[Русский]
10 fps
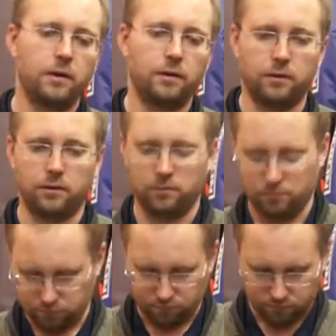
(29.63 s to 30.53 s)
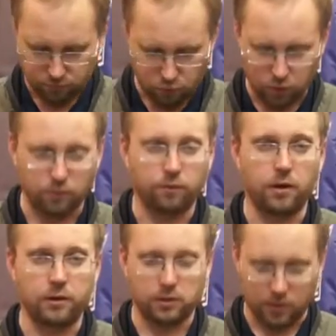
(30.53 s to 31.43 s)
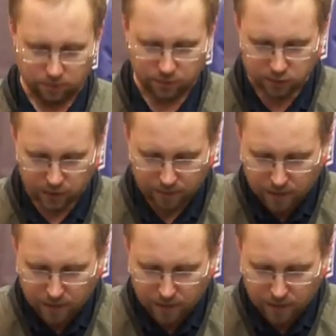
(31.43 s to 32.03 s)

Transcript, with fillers: Э, ну и от влаги, соответственно.